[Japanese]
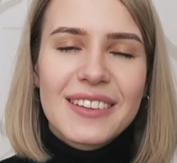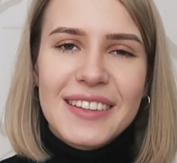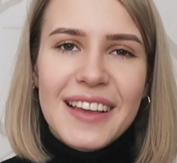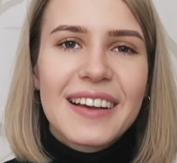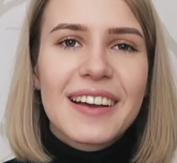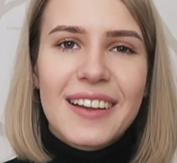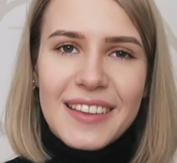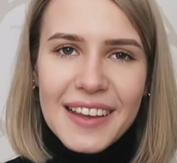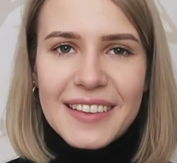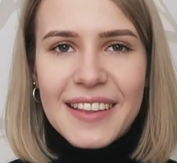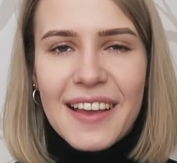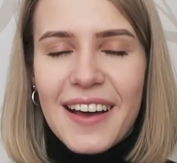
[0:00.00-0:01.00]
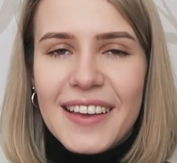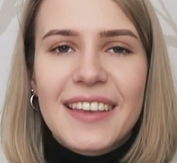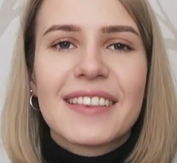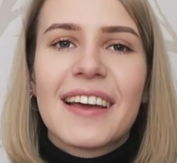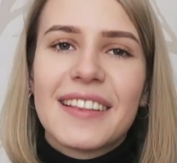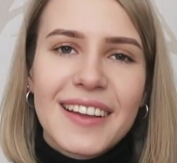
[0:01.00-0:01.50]
ね、叶えてあ
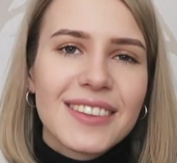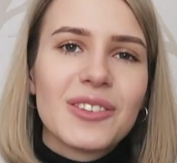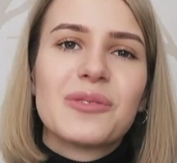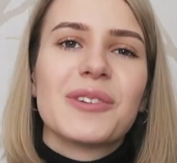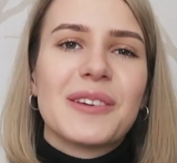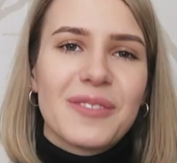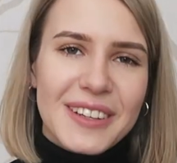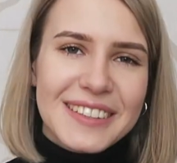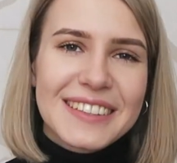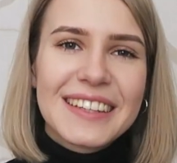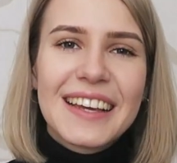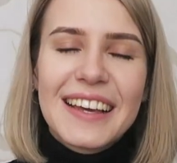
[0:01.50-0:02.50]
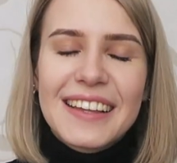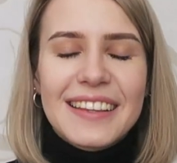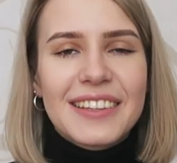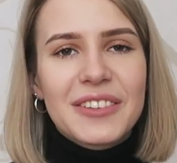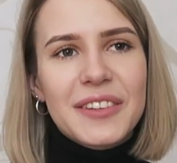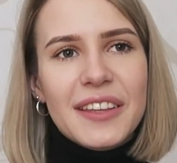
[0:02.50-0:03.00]
げたいなと思います
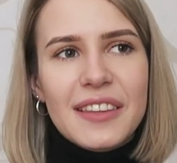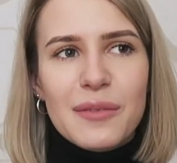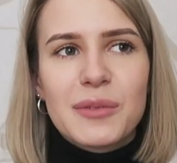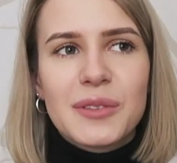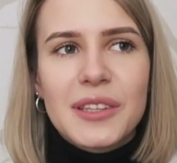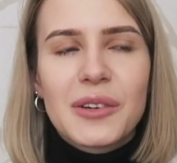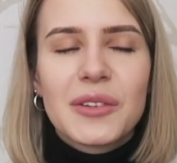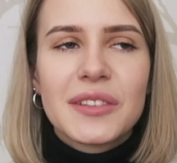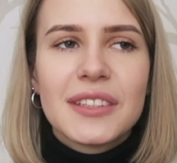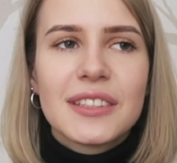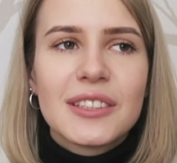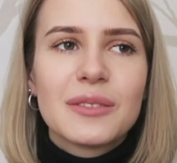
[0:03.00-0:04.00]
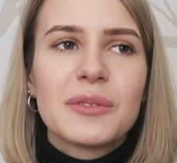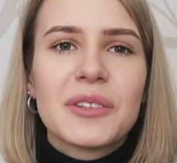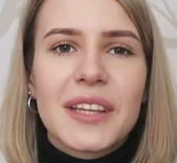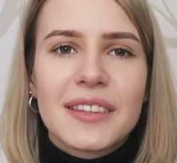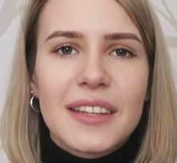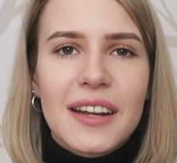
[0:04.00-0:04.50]
なので多分日本に住む
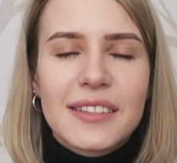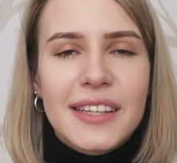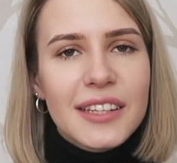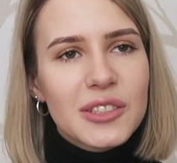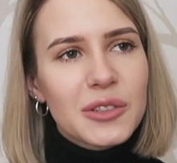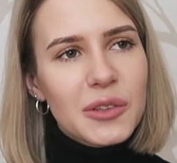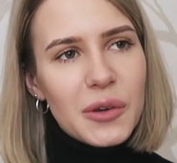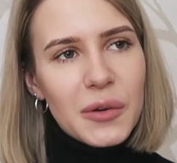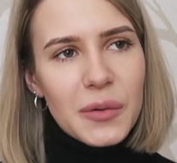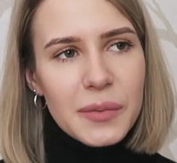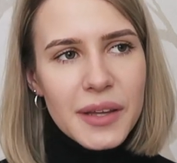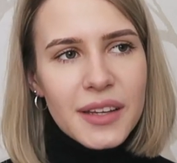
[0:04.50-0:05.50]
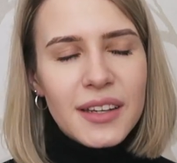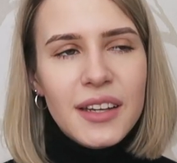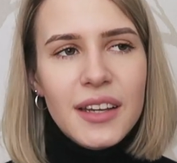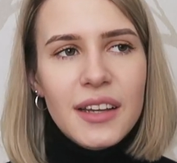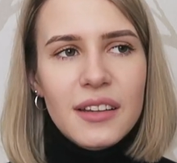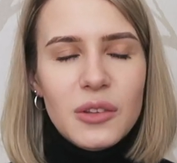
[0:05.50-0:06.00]
んだったら最初の方は
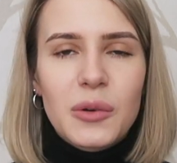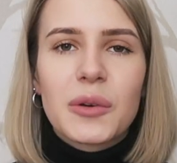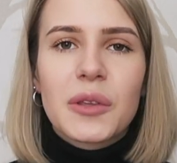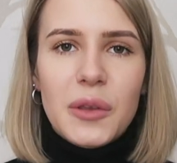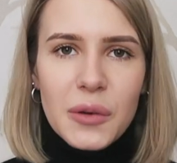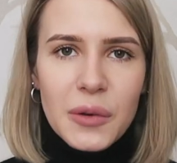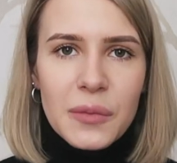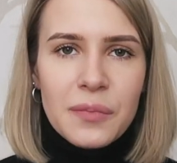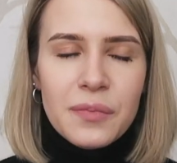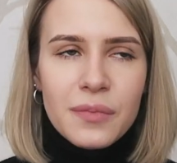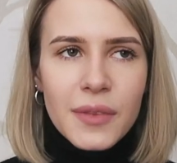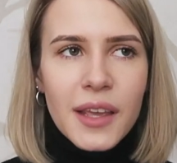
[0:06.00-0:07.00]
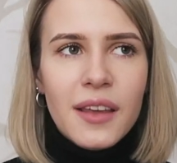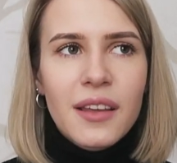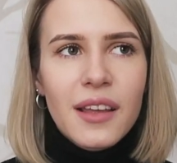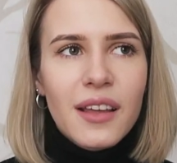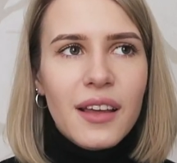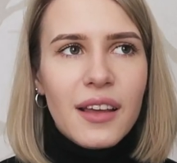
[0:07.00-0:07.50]
東京
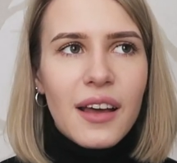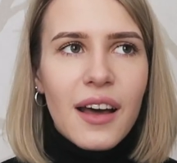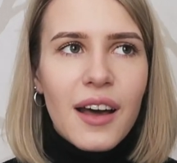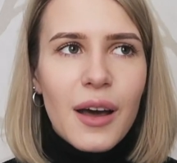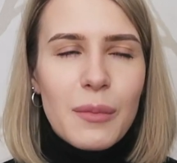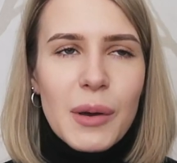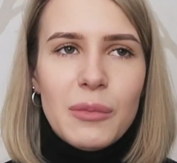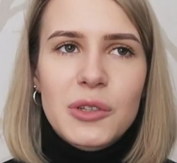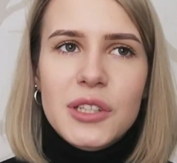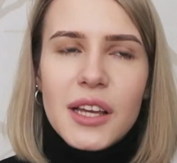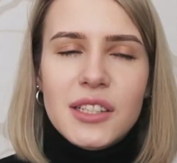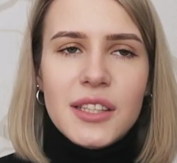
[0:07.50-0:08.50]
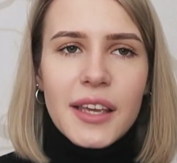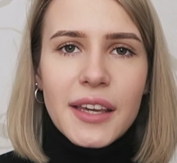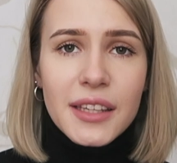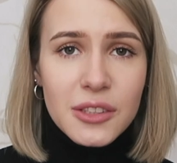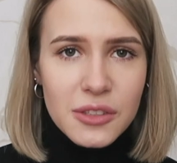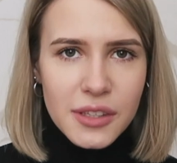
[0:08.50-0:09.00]
であ、まあ、もしかして
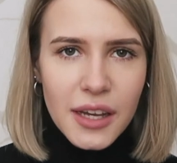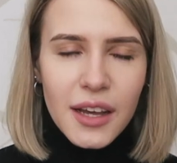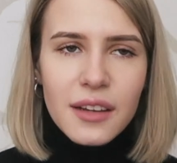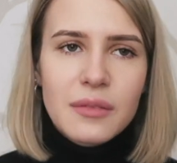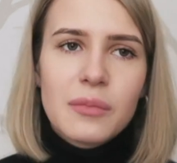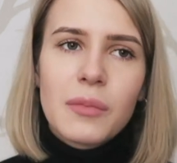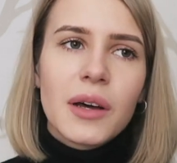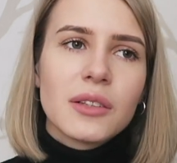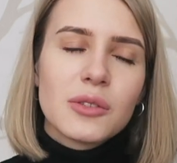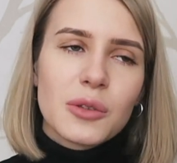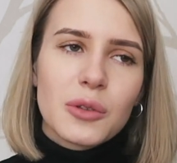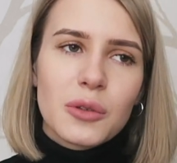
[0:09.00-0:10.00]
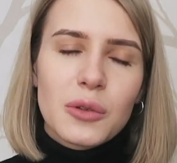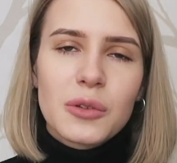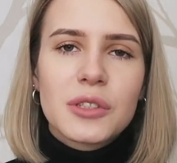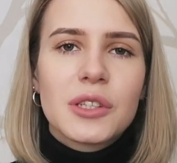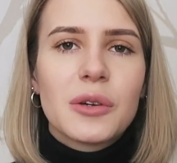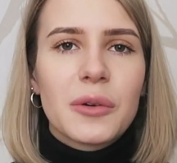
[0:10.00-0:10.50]
いつか、まあ、ちょっ
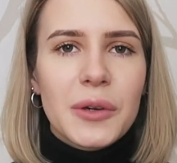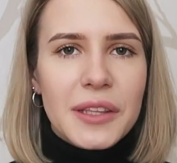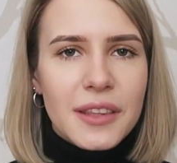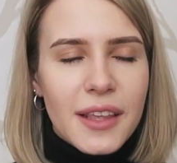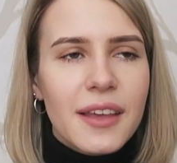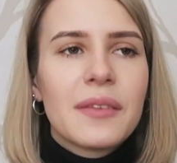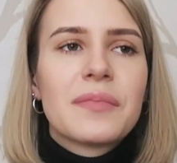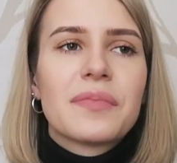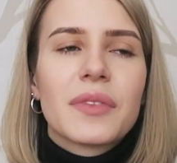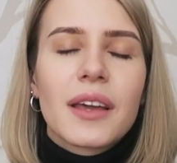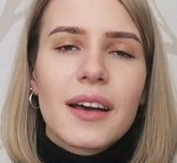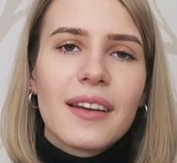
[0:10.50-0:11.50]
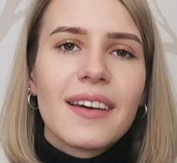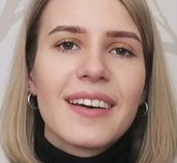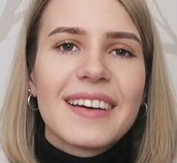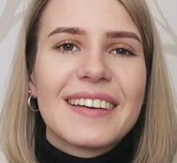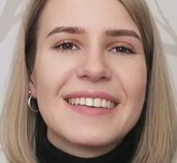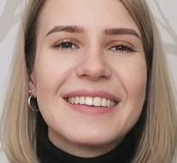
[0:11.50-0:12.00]
と資を置いてから